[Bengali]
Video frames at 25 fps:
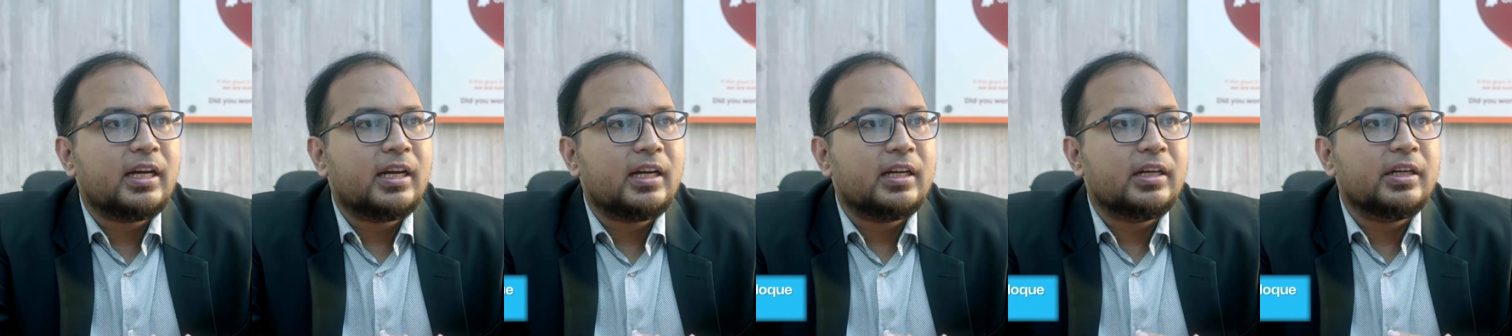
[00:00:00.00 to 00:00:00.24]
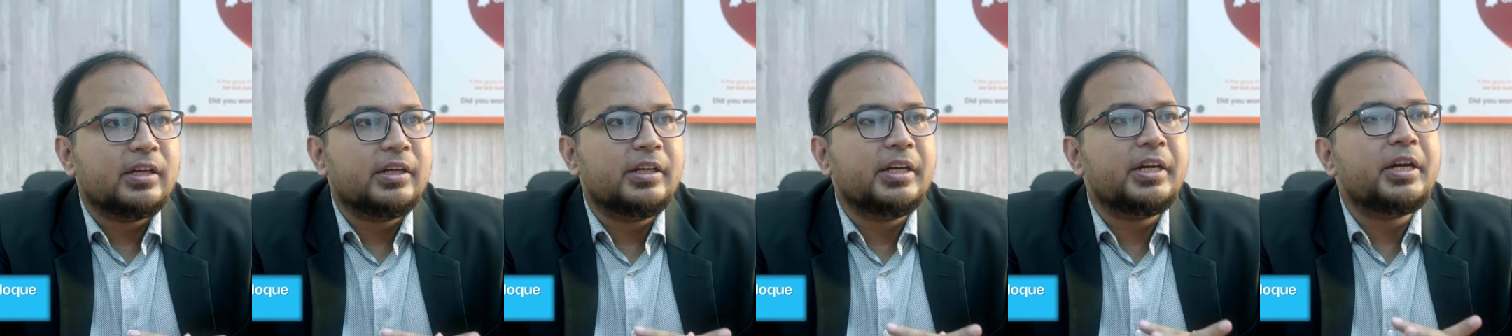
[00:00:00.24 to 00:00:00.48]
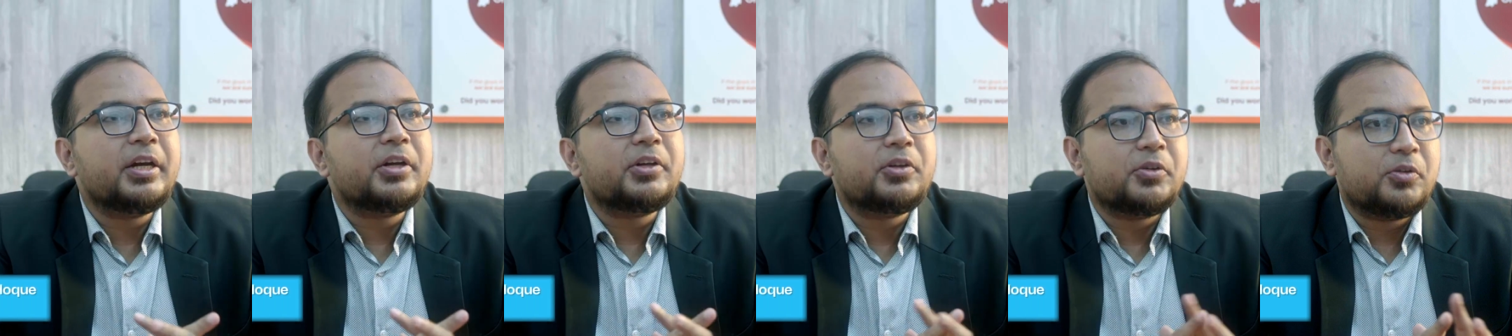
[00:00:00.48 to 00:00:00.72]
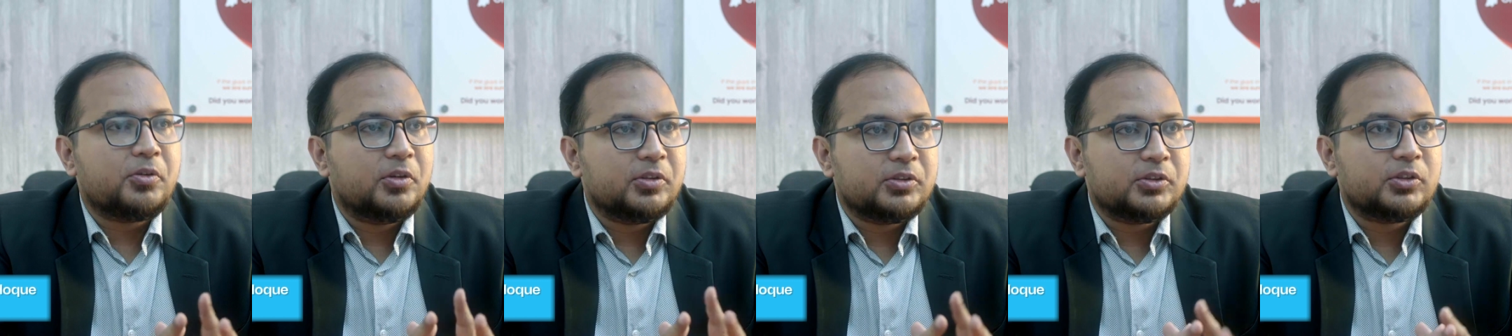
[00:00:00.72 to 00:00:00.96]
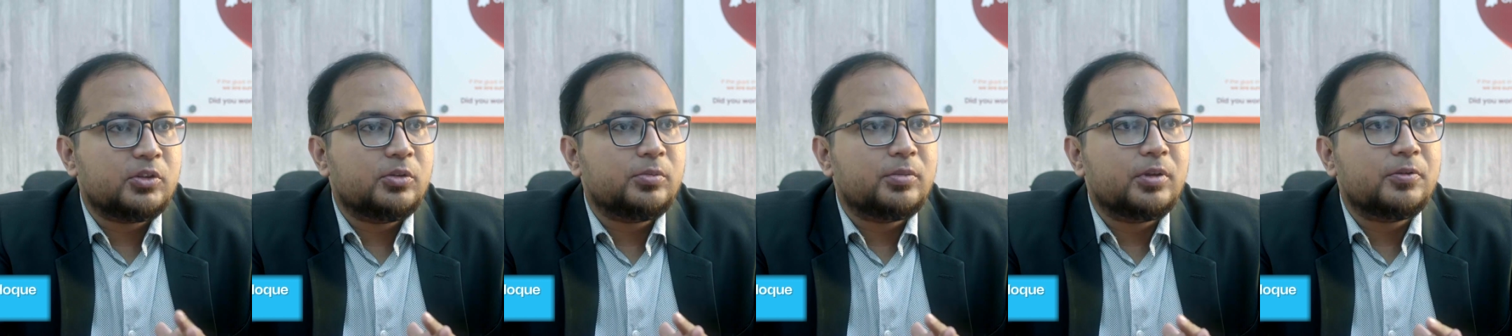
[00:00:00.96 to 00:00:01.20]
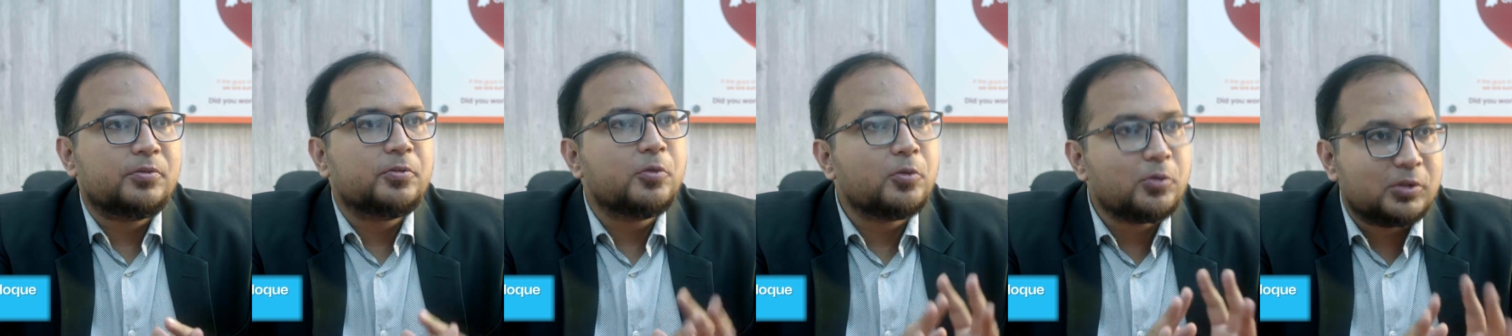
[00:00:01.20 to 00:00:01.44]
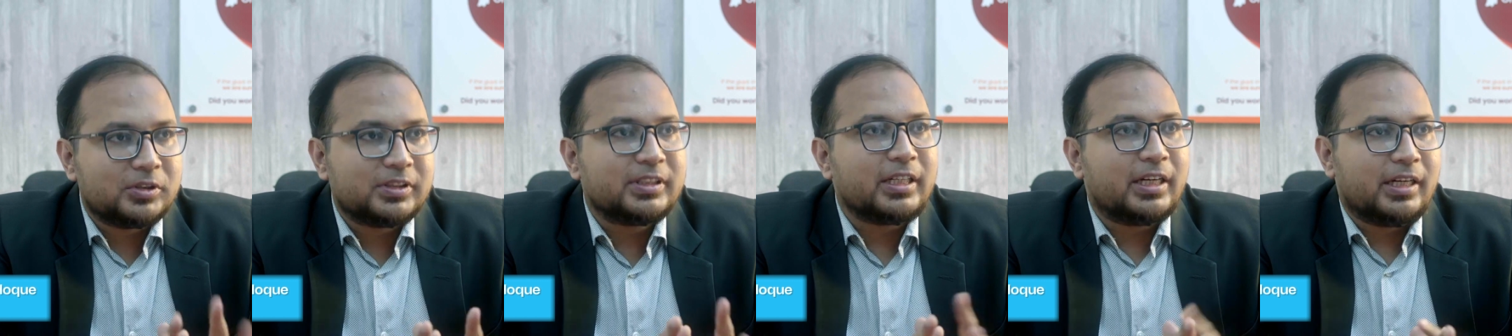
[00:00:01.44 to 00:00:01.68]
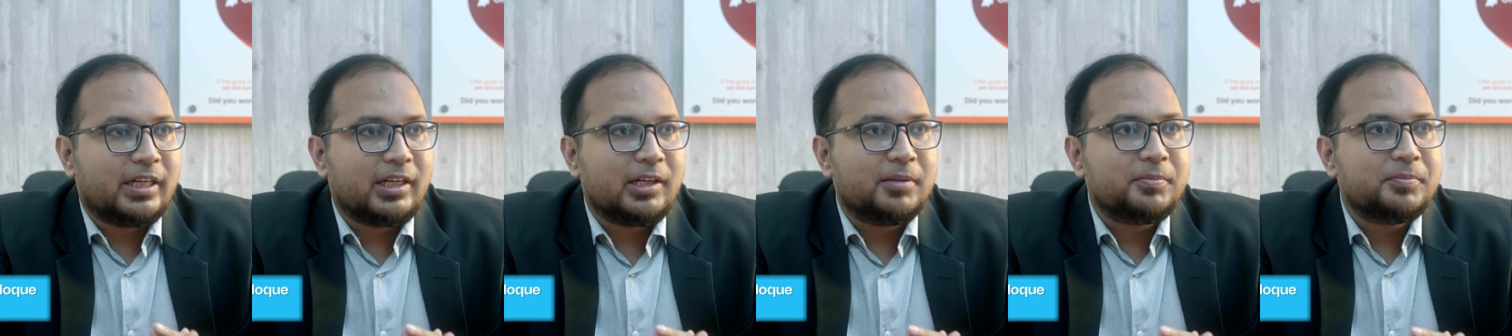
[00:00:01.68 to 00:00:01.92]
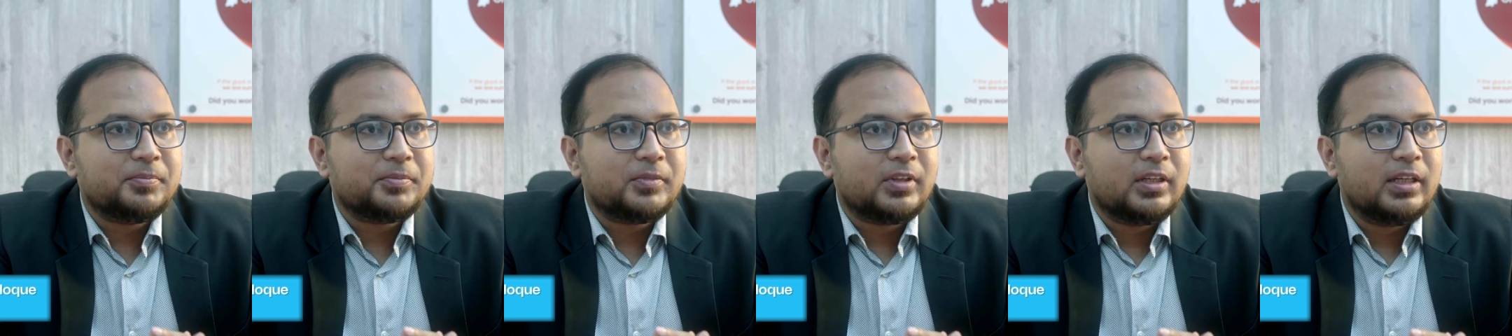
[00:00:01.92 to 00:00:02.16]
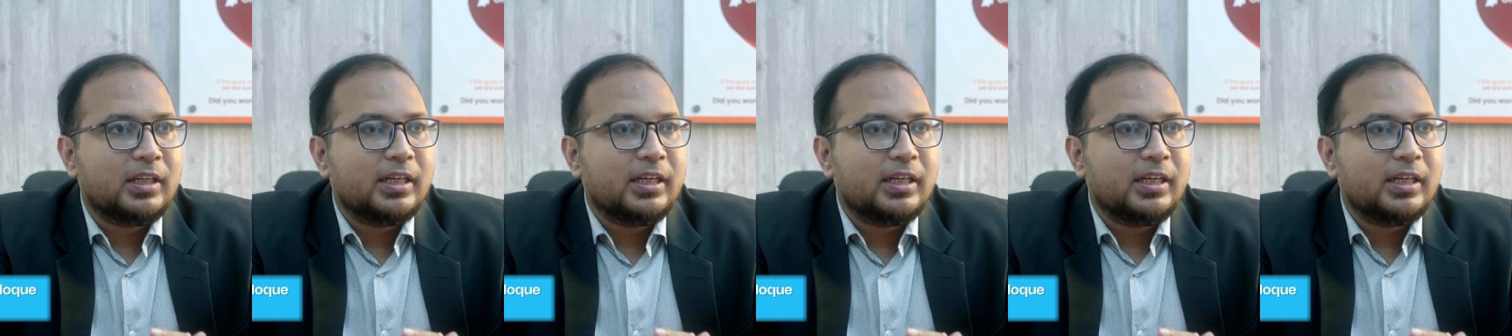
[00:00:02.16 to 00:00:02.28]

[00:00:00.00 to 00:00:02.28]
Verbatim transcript: একটা ডিরেক্ট টু কনজিউমার ফুড স্টার্ট আপ